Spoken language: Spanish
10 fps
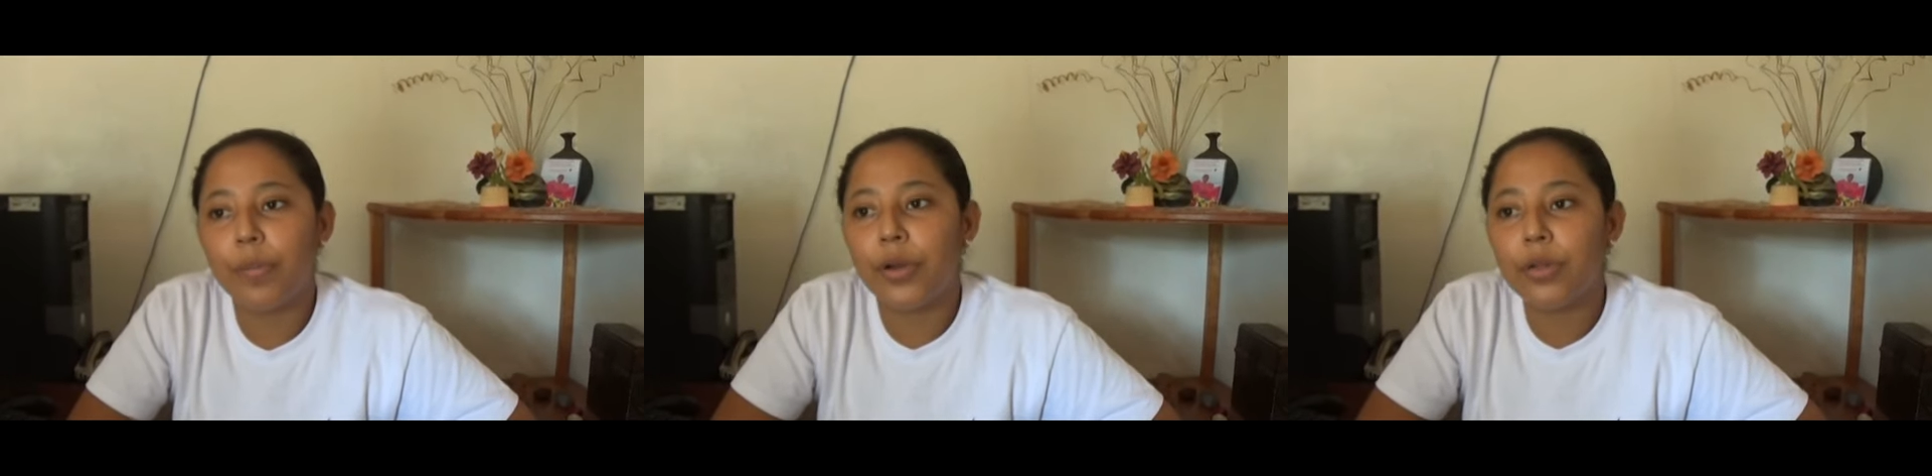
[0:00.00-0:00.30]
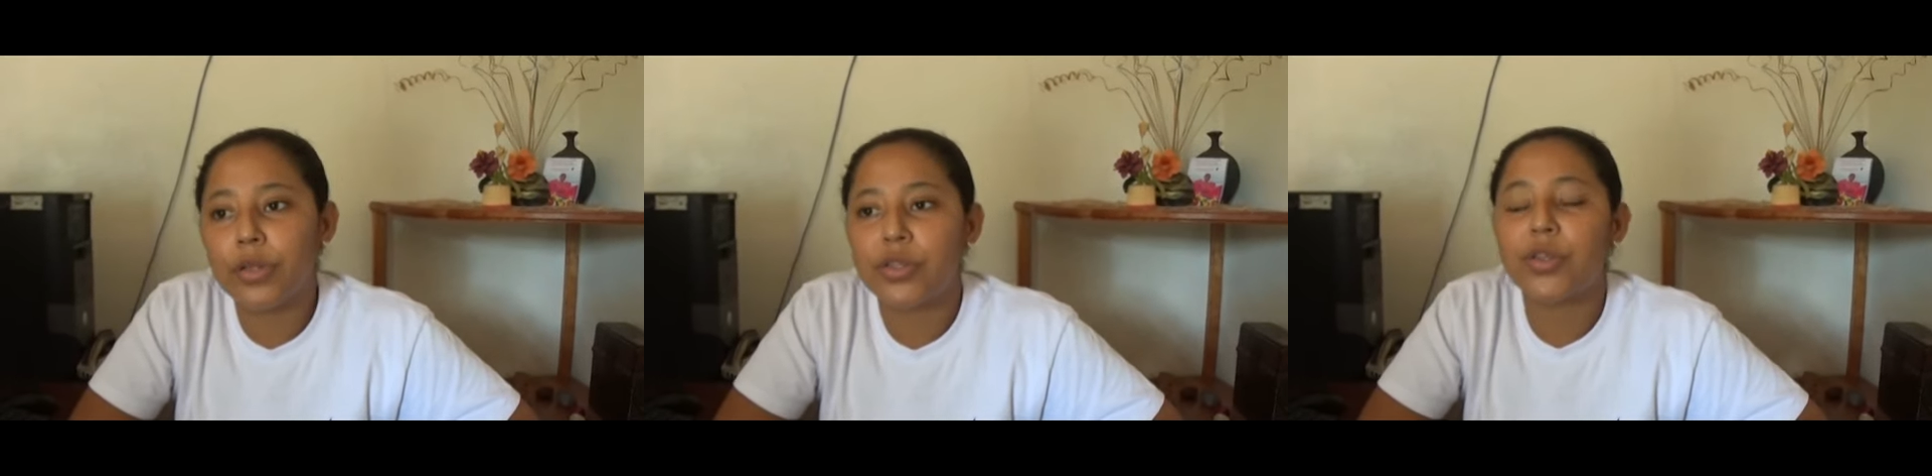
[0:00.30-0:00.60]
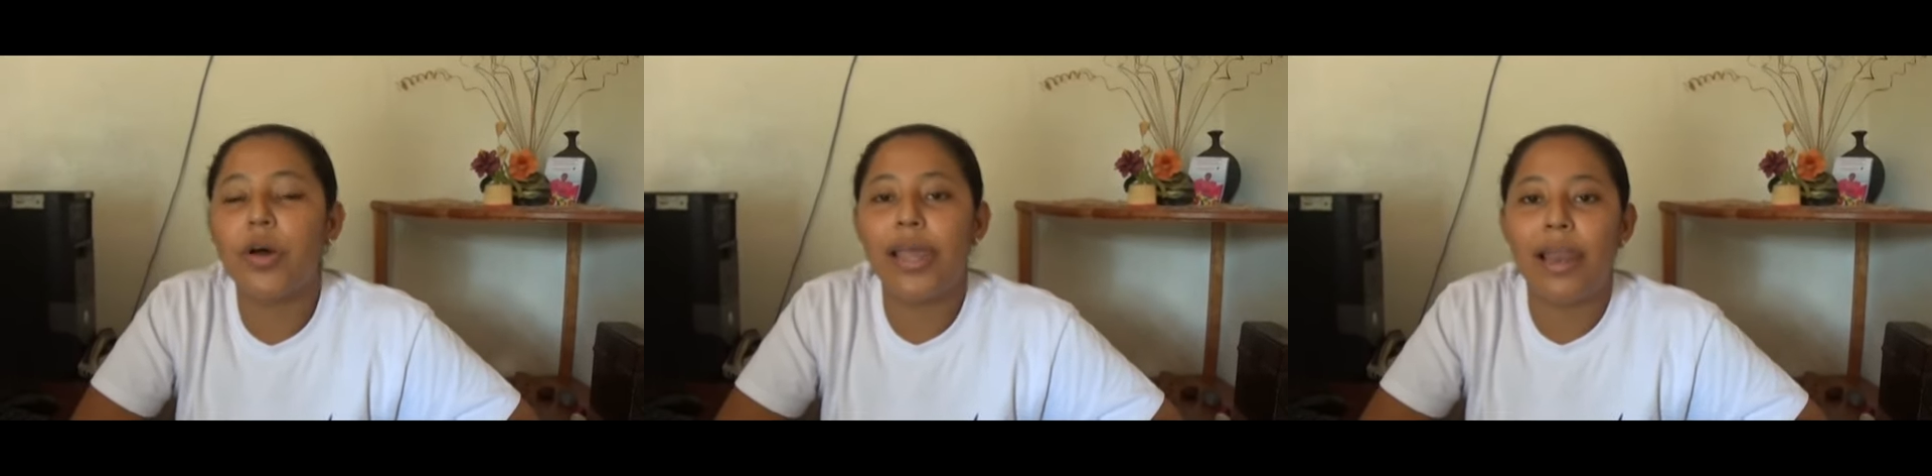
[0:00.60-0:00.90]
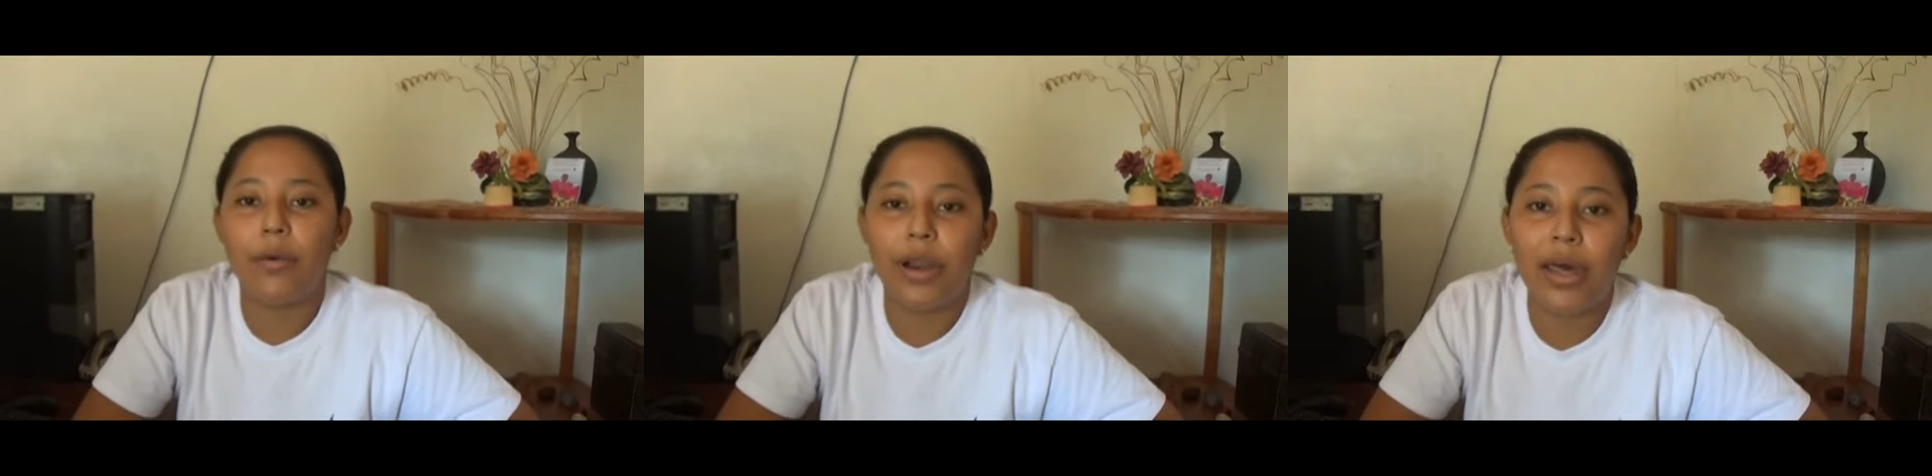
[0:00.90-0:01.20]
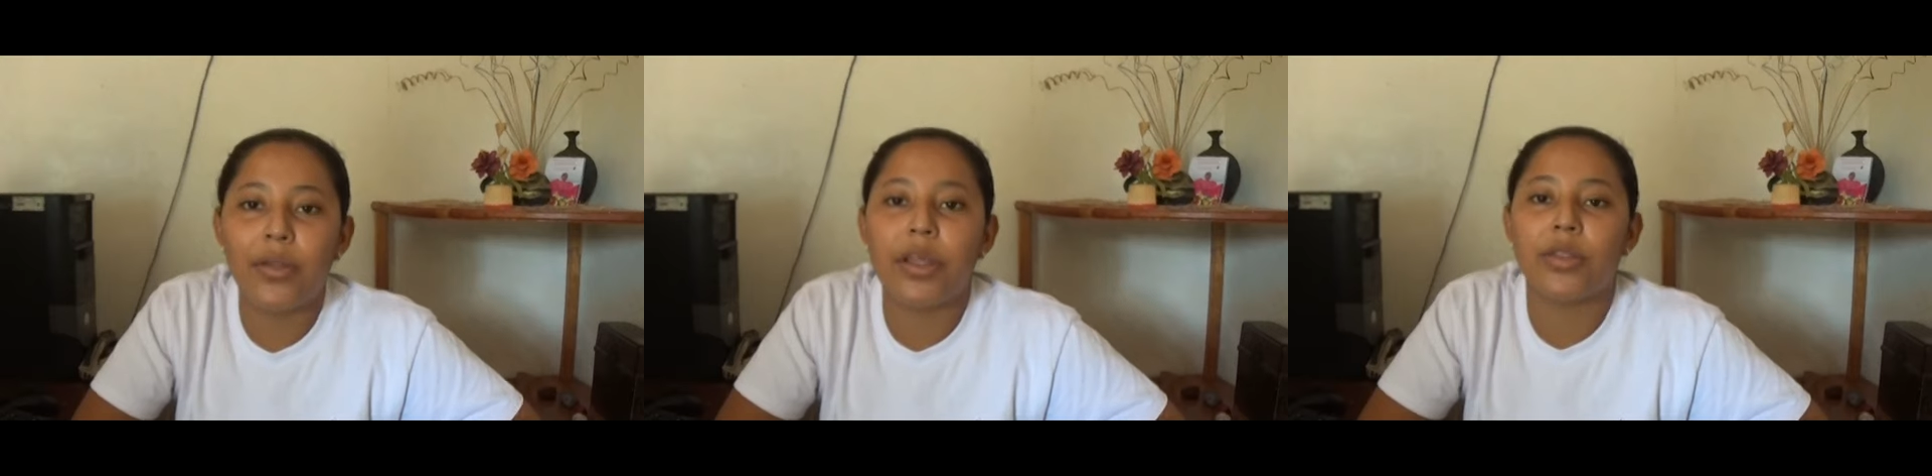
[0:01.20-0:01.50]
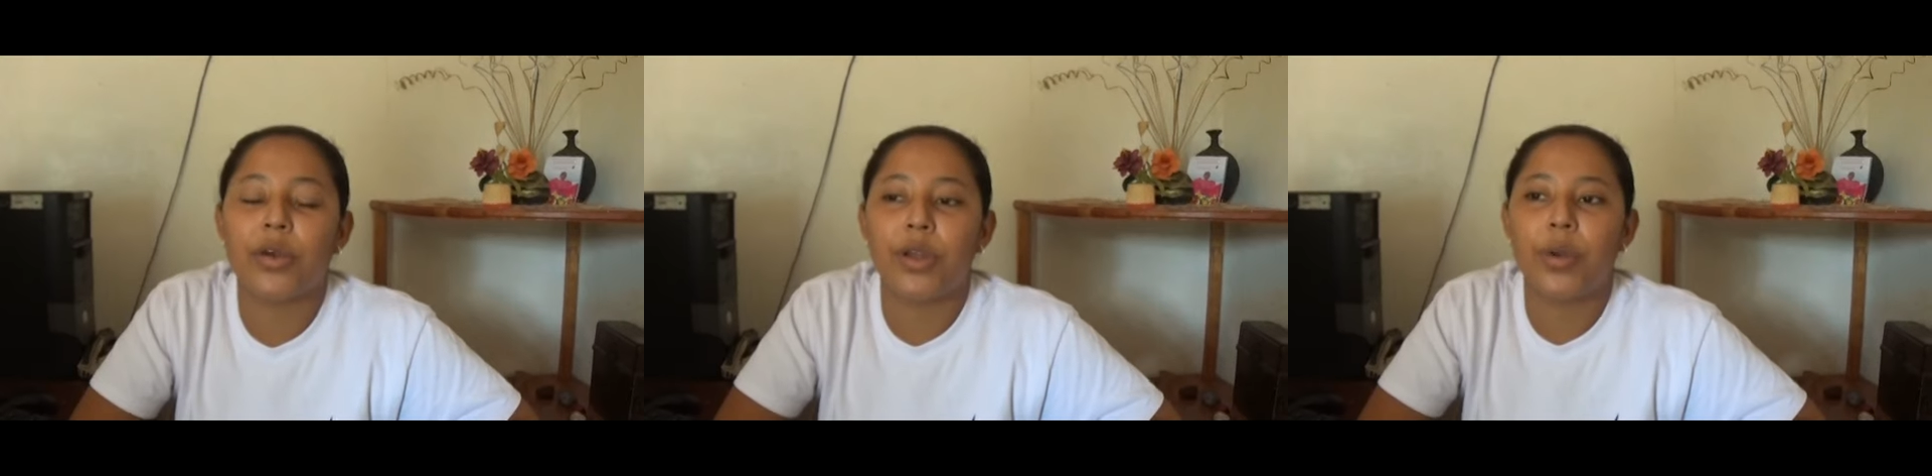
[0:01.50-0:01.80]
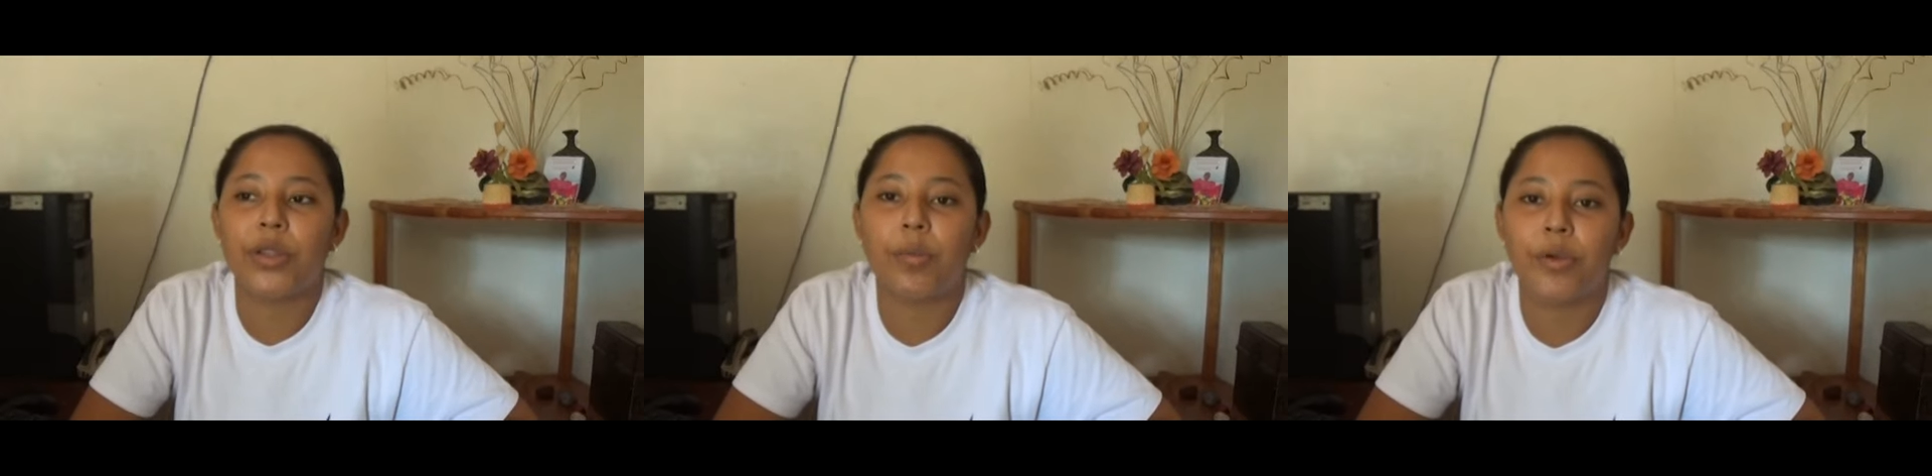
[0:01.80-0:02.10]
productos son elaborados dentro de
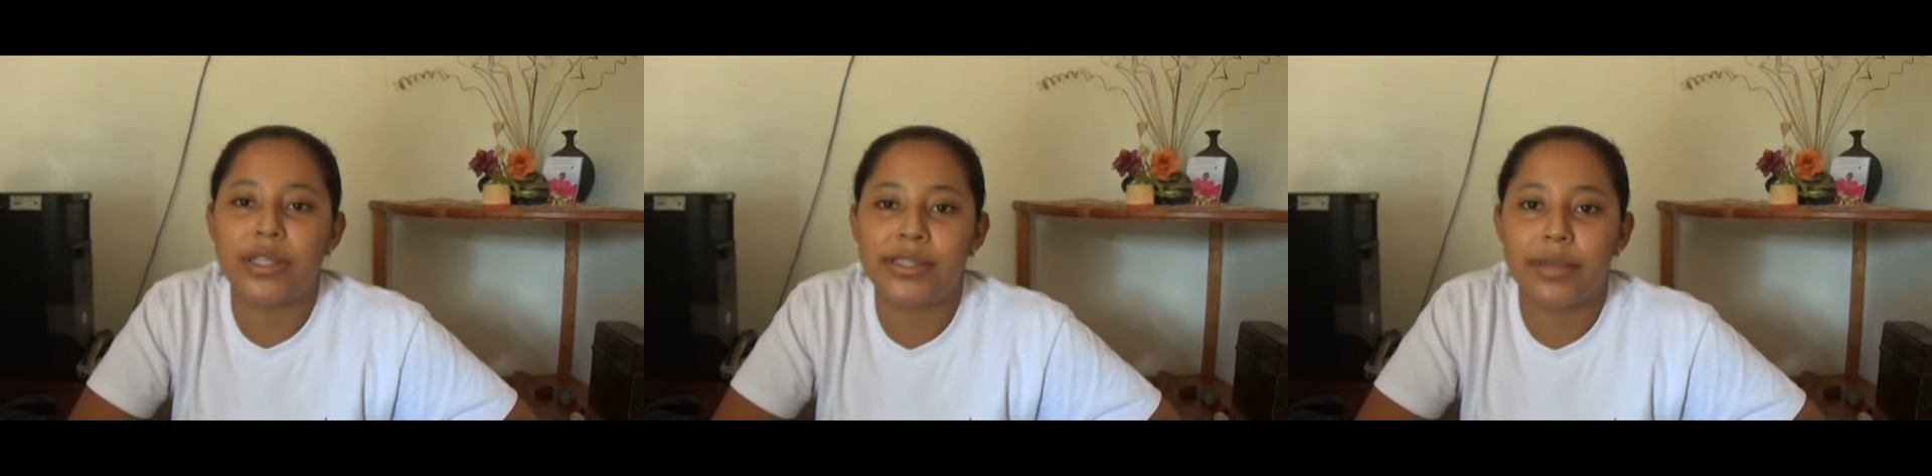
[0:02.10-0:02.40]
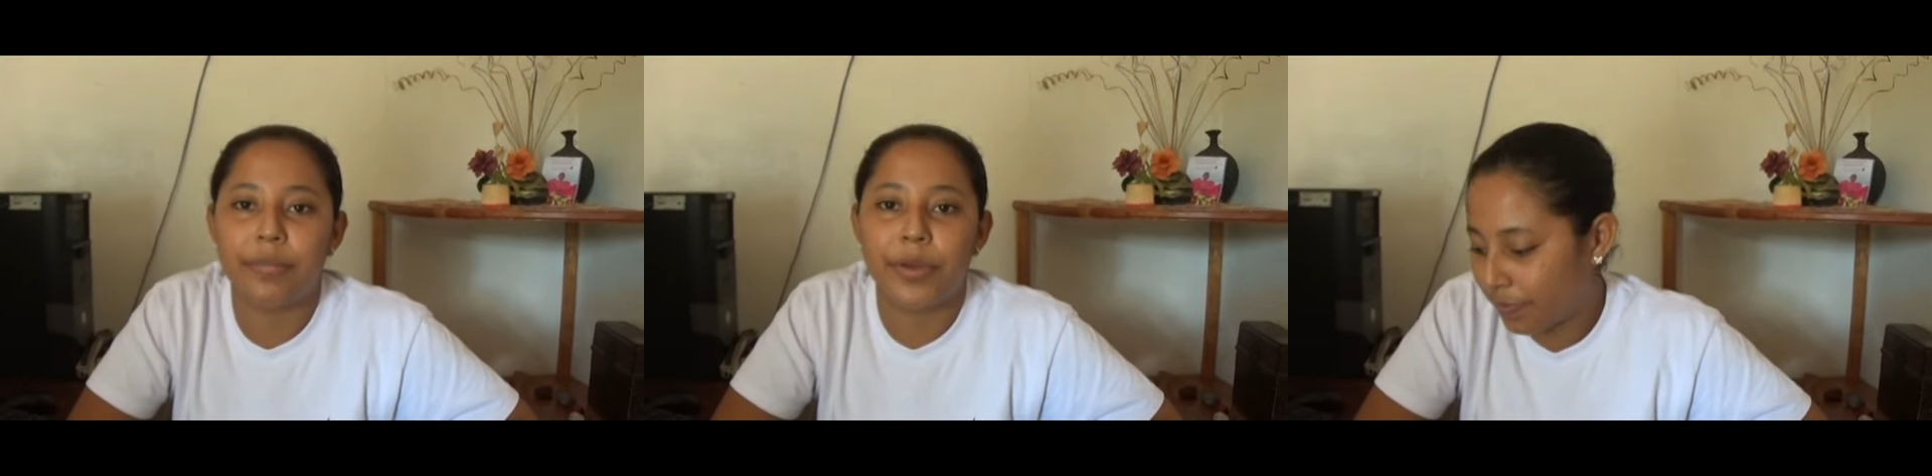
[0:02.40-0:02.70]
nuestro municipio.